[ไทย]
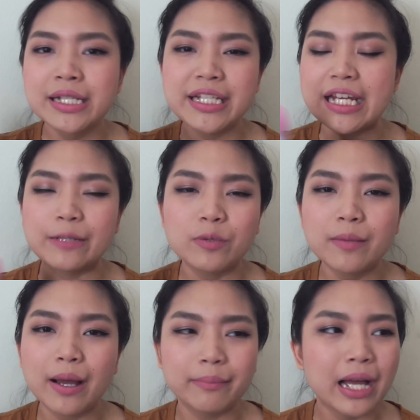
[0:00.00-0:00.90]
ฉีดเพื่
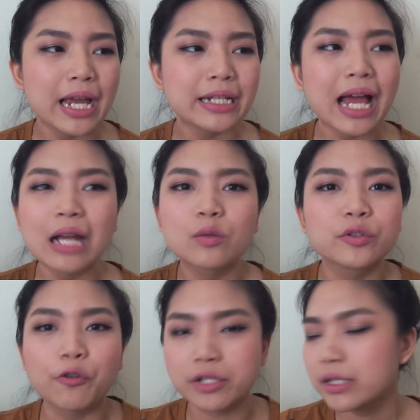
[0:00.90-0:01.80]
อแบบให้หน้าดู
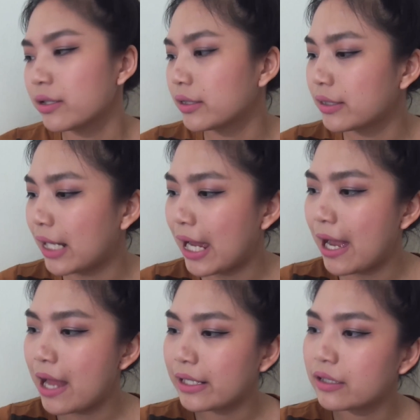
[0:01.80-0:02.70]
สดชื่นขึ้นนะคะ
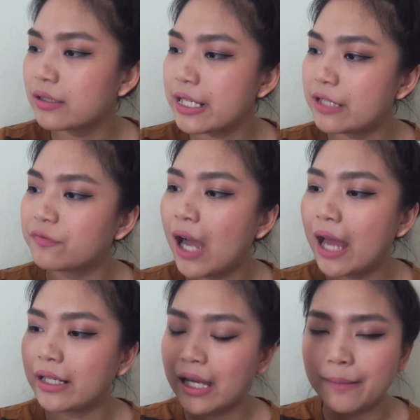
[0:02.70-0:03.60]
อันนี้คืออีวา
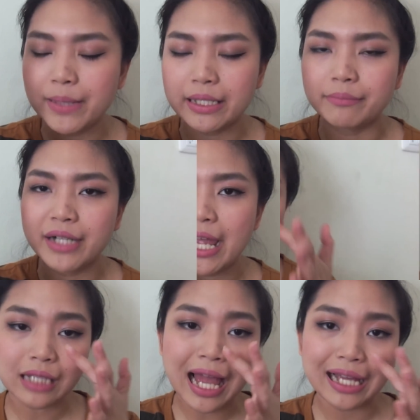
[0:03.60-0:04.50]
นนะคะเป็นน้ำแร่
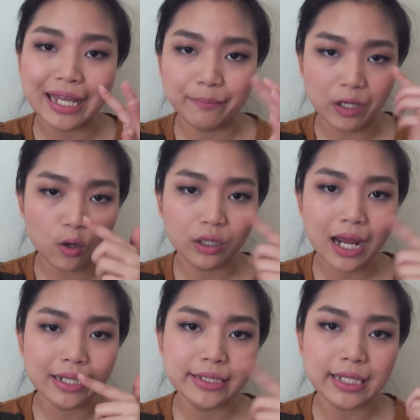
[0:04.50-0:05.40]
ตาแกเนี่ยค่อน
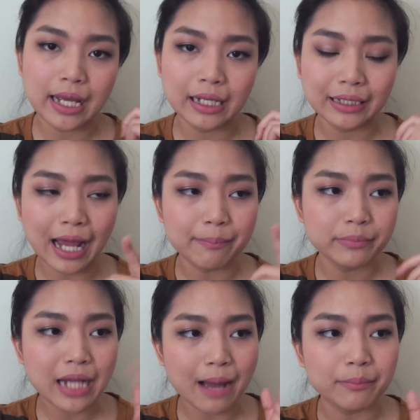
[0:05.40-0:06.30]
ข้างที่จะค
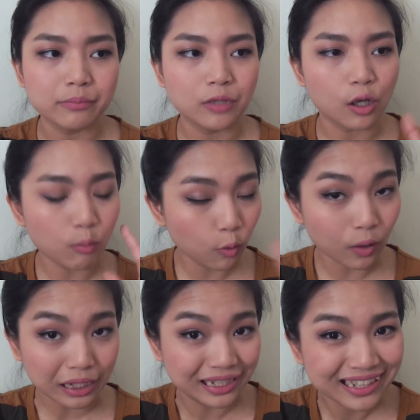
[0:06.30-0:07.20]
ล้ำดำแล้วก็
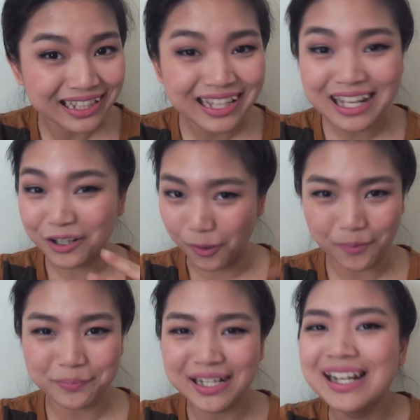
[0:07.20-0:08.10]
ม่วงคร
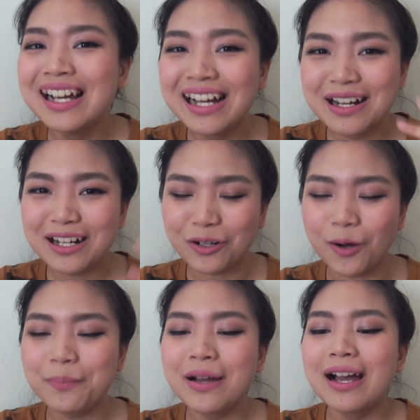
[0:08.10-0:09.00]
บ ครบ